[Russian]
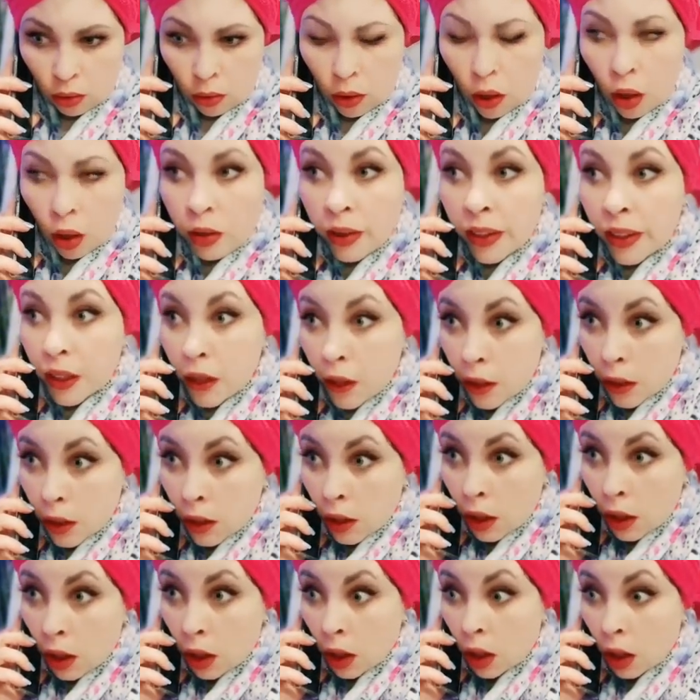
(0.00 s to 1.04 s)
К
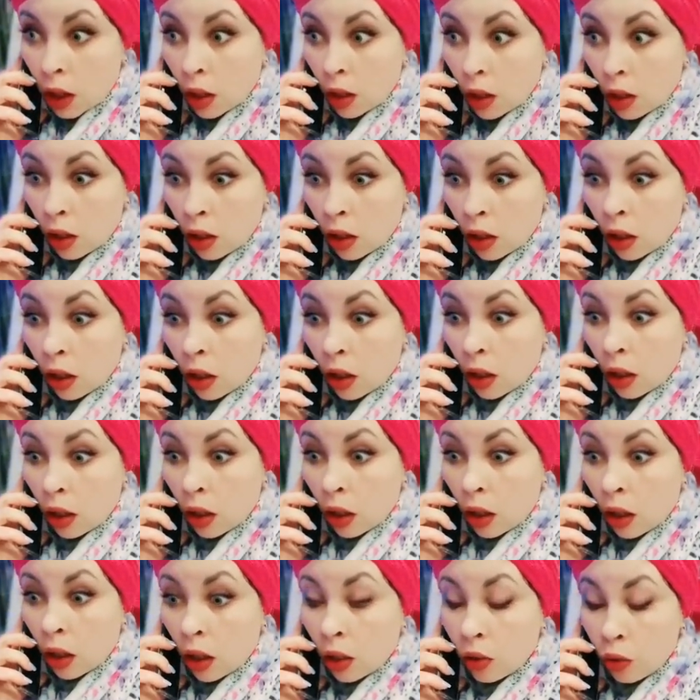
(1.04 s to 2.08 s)
Ларисе?
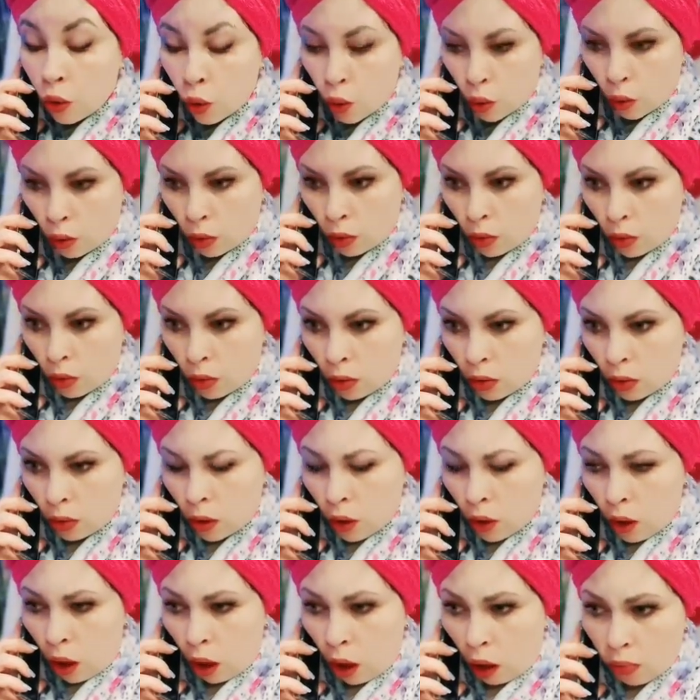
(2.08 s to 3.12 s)
А,
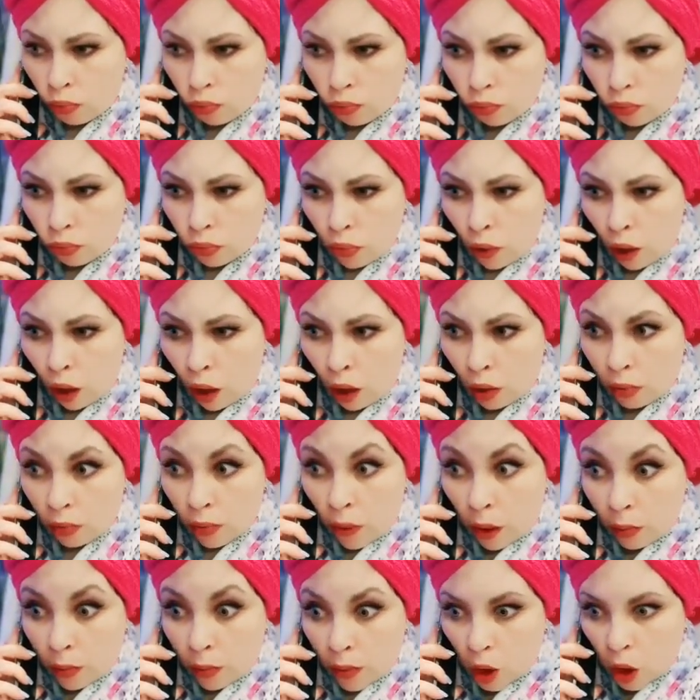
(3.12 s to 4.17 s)
а, да, она
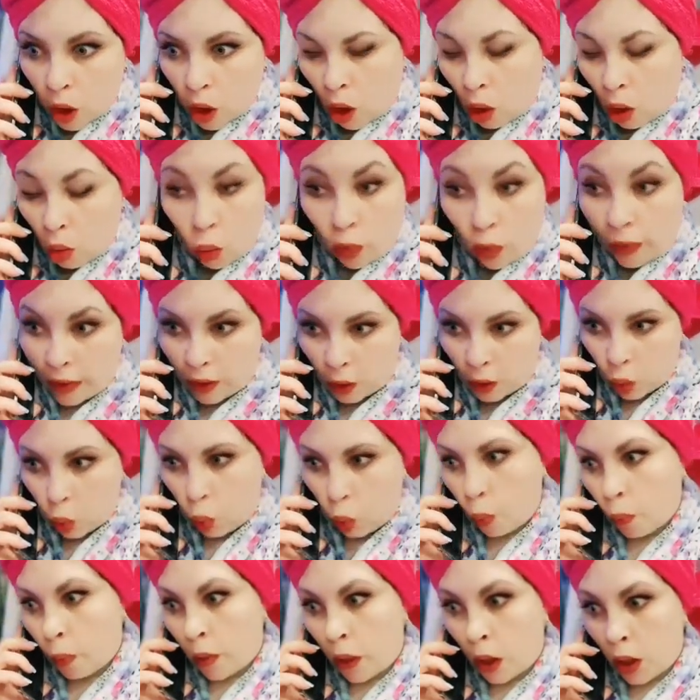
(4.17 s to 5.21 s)
вообще готовить
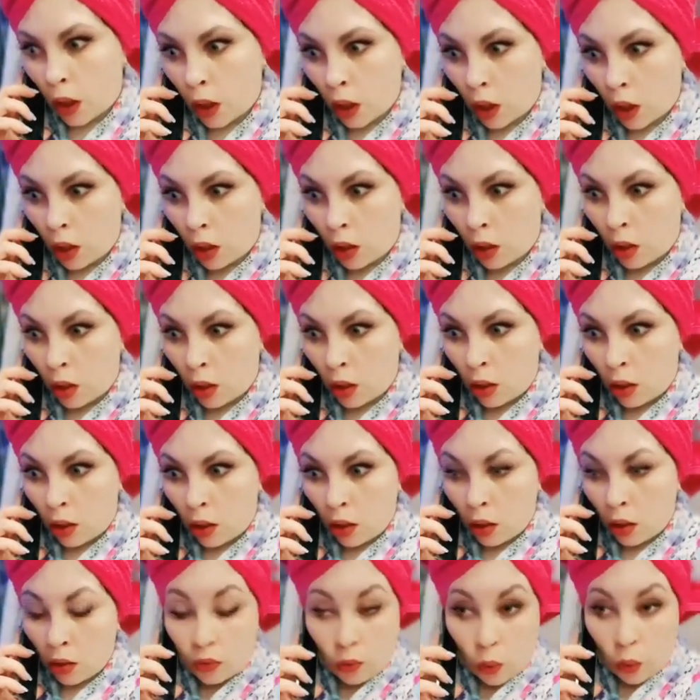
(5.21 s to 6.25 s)
не умеет.
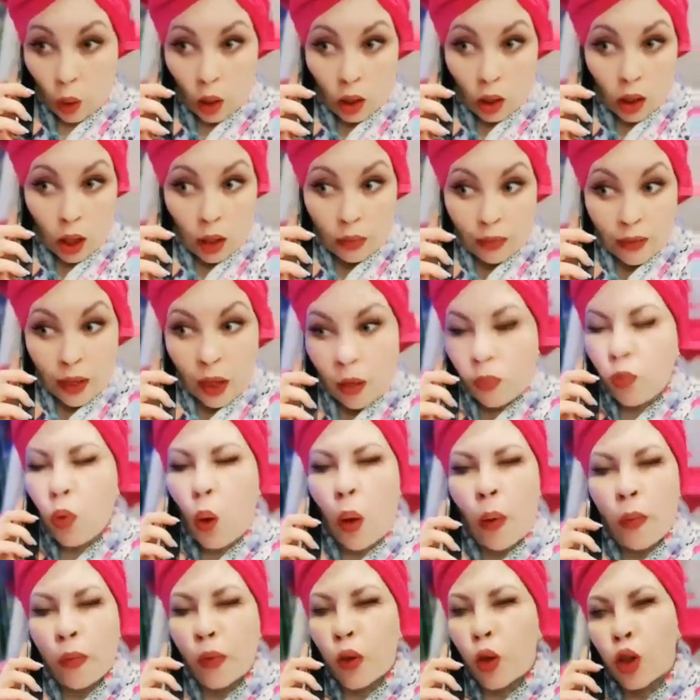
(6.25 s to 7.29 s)
Чего это она
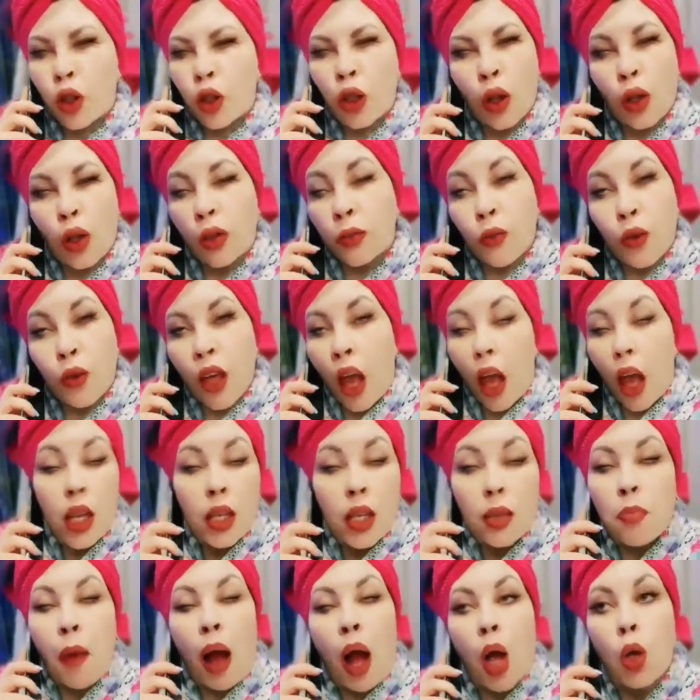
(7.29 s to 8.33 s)
такого может, чего
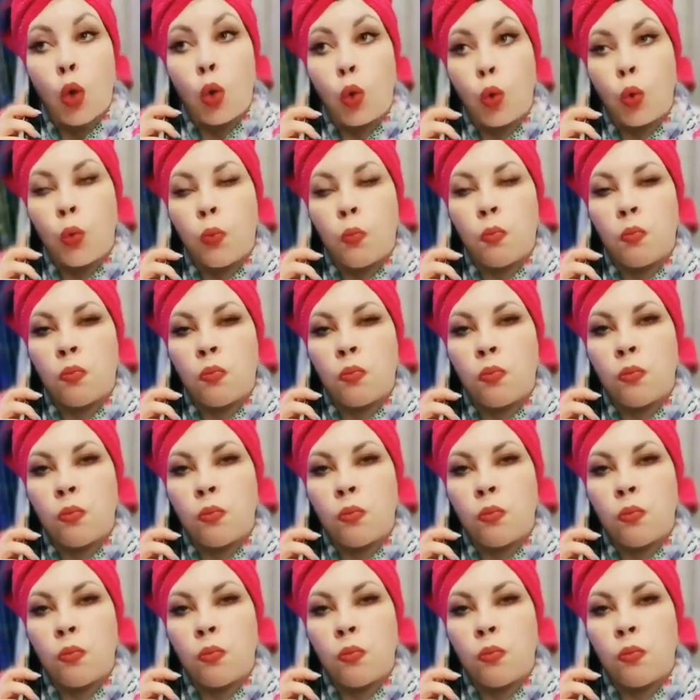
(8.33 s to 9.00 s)
я не могу?